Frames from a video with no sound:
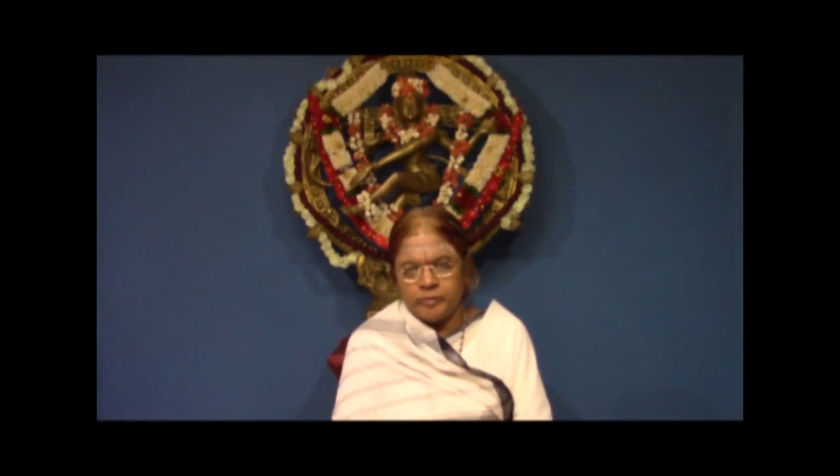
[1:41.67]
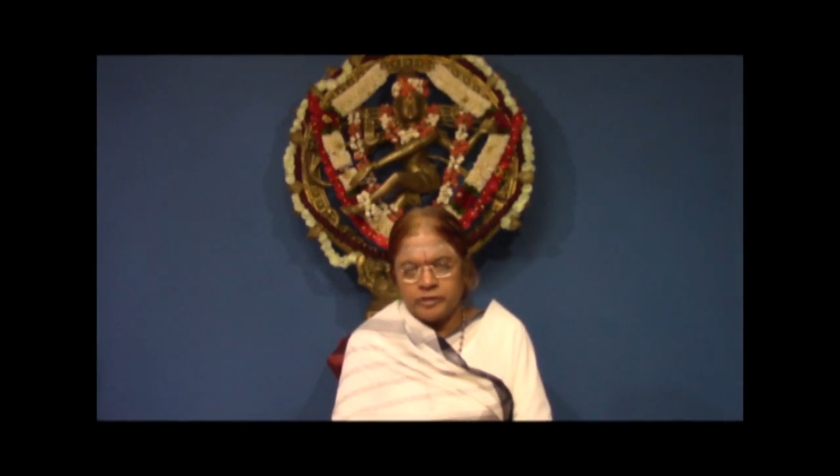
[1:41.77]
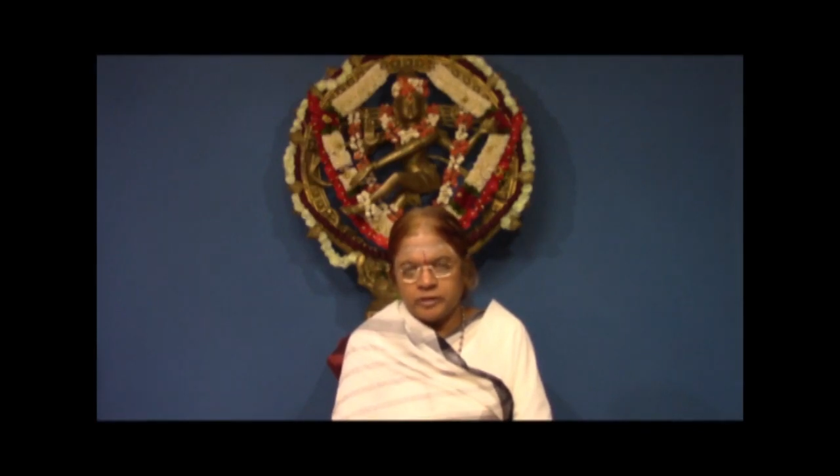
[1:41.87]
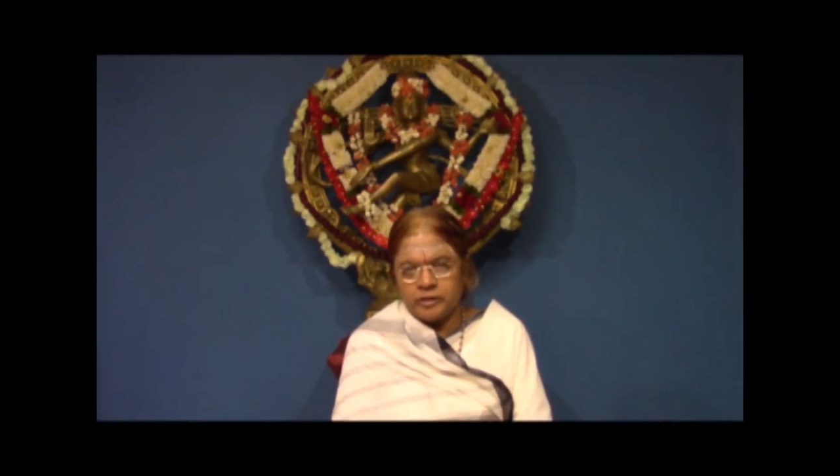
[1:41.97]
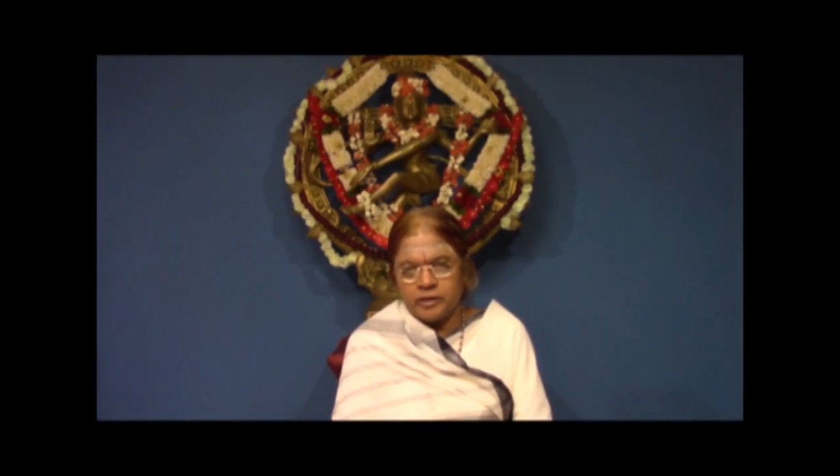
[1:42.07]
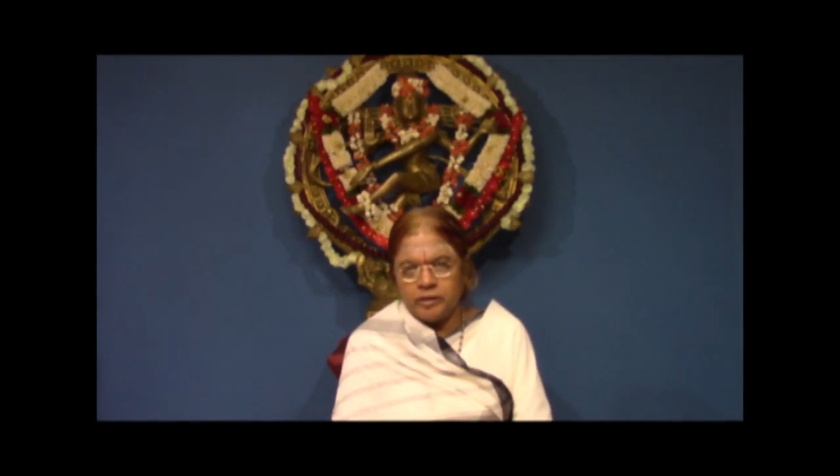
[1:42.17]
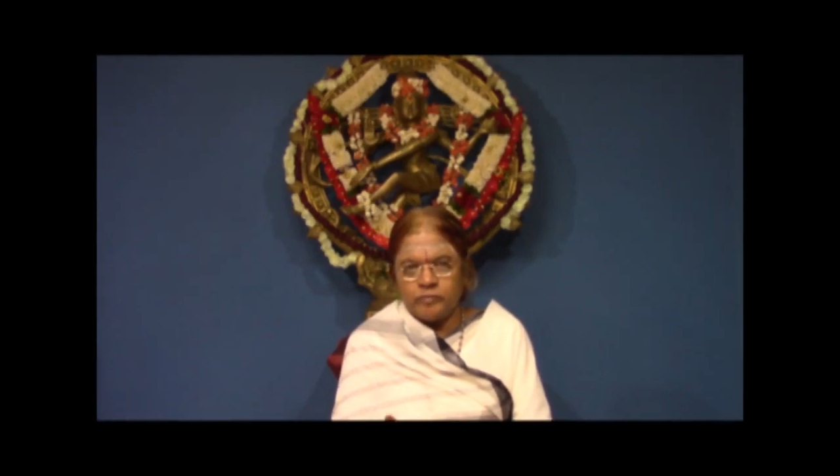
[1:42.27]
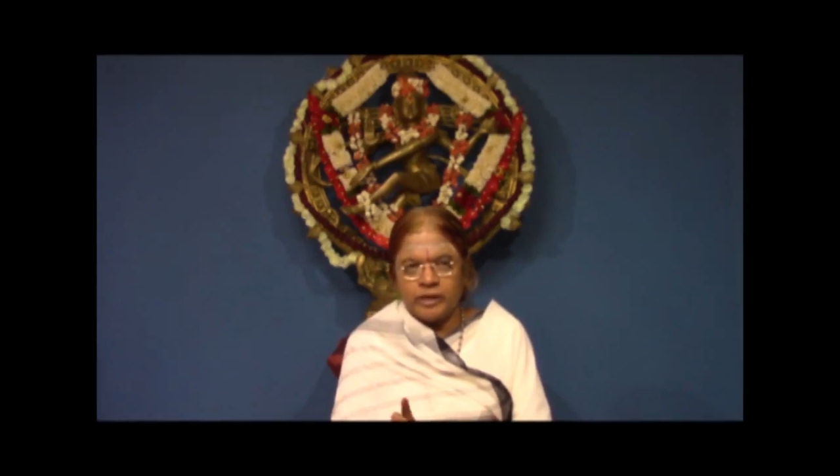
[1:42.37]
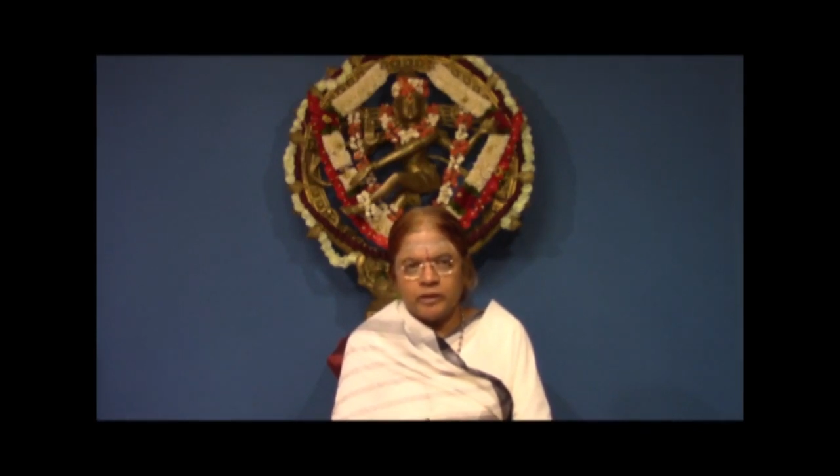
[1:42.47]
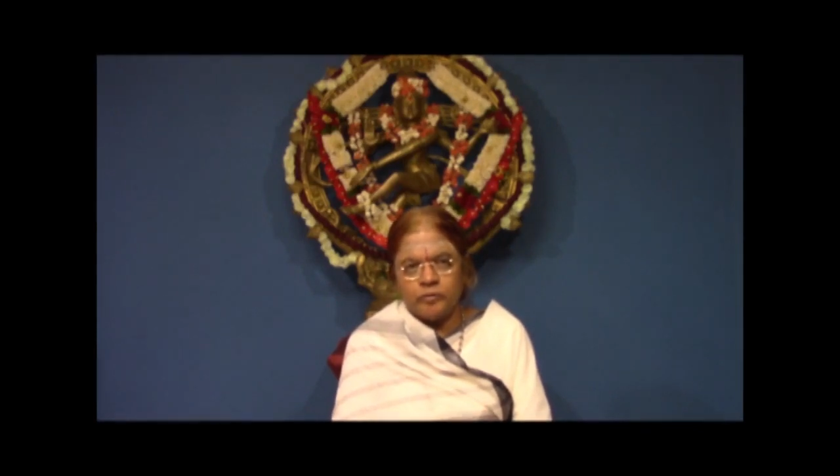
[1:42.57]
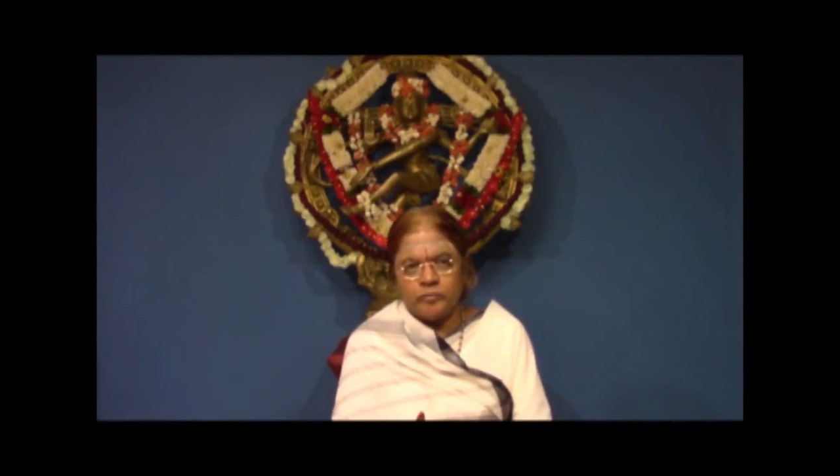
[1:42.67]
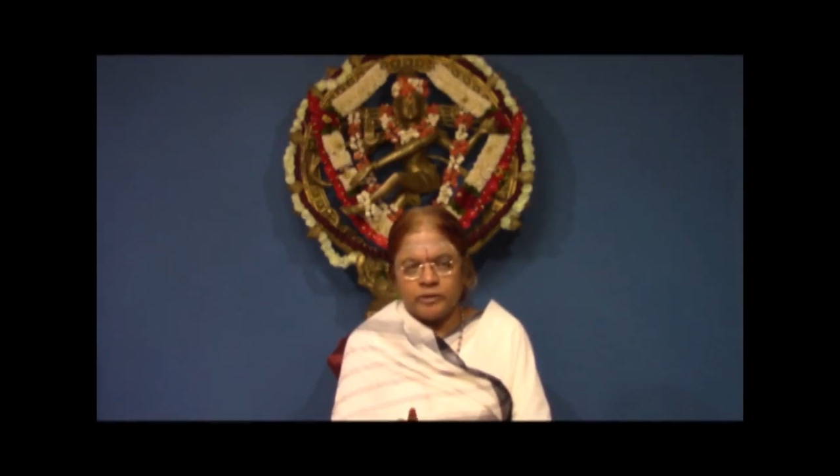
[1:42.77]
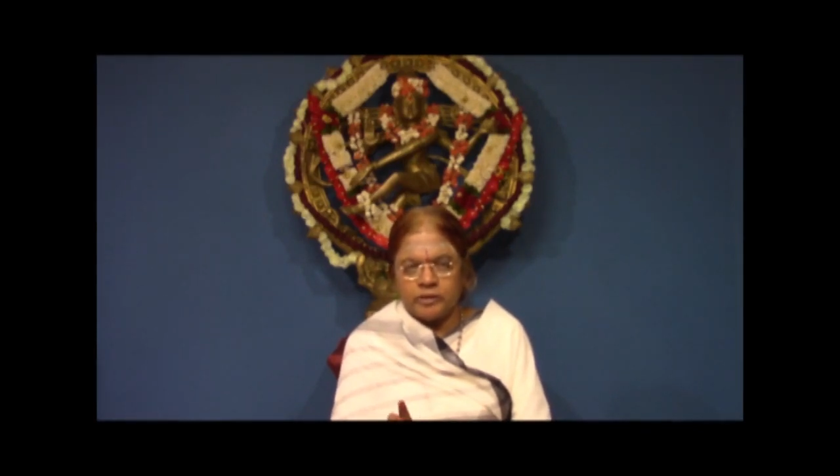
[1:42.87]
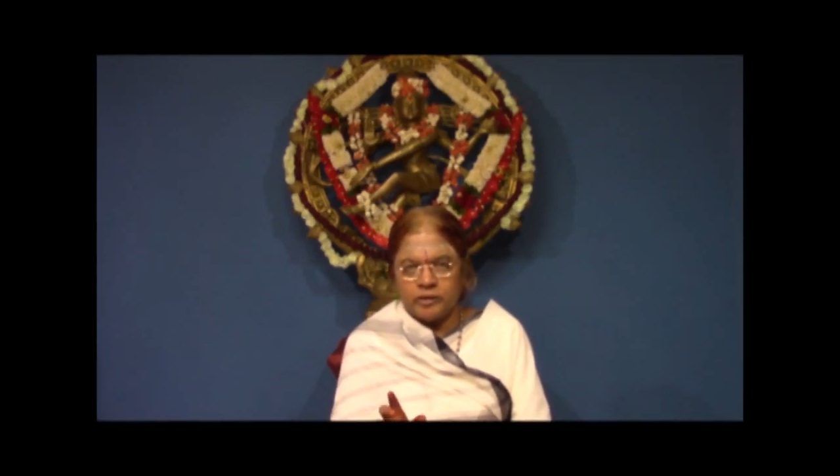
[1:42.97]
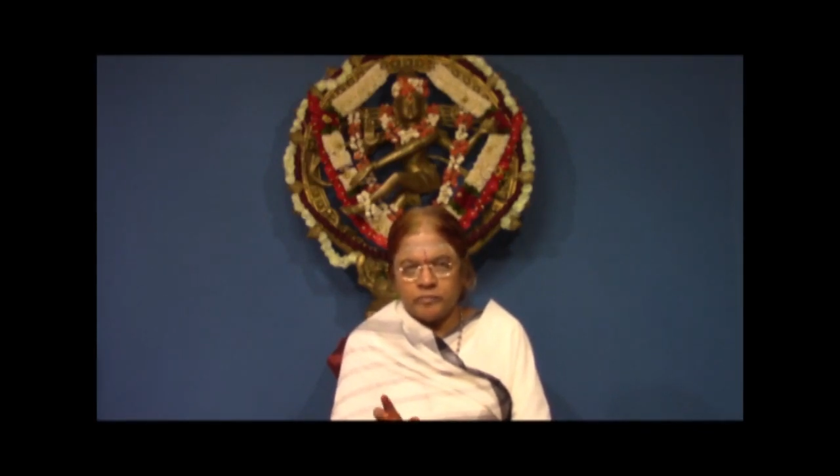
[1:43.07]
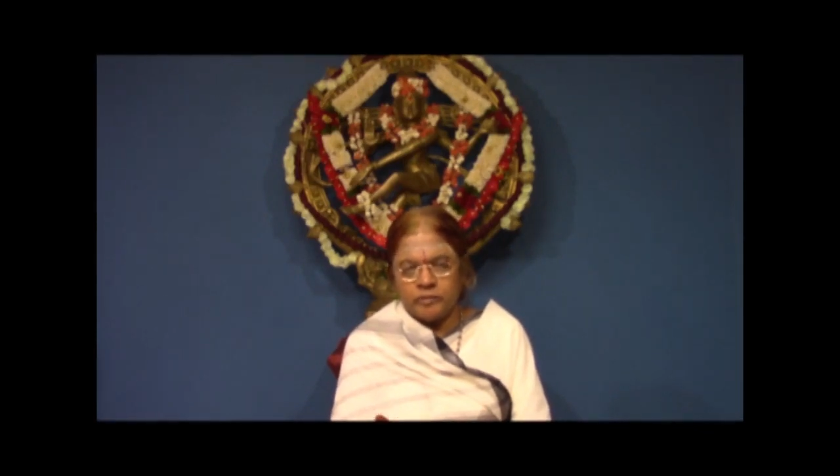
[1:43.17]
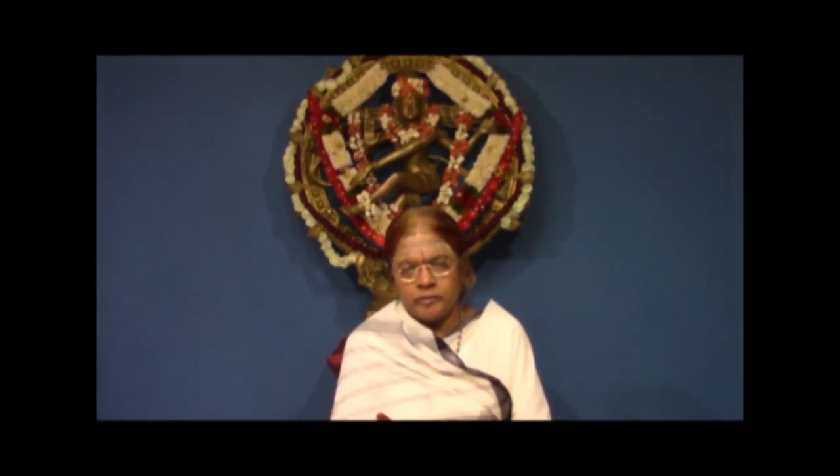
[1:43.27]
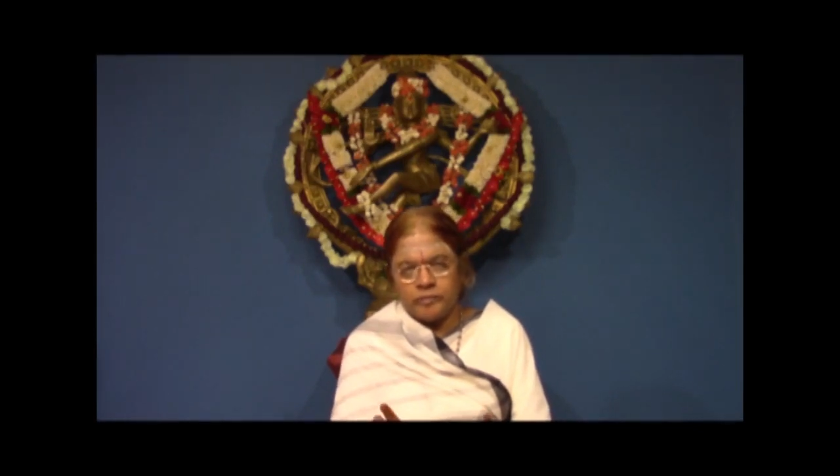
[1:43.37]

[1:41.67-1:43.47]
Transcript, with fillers: பார்த்தீங்கன்னா பைரவி மந்திரம்